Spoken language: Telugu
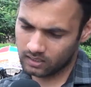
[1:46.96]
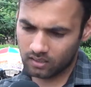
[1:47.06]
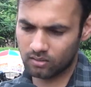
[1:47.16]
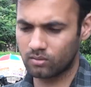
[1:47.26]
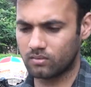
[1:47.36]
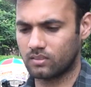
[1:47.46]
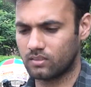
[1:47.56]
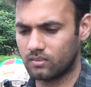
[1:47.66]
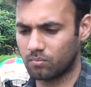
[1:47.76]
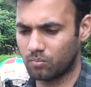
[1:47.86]
అందరూ
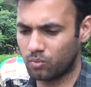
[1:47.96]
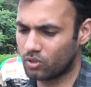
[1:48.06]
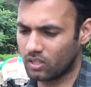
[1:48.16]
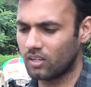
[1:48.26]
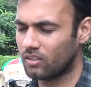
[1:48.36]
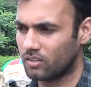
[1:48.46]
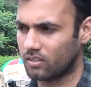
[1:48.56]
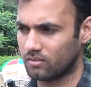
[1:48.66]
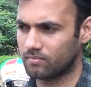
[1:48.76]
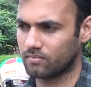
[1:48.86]
బురదలోనే
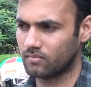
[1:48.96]
ఉంటారు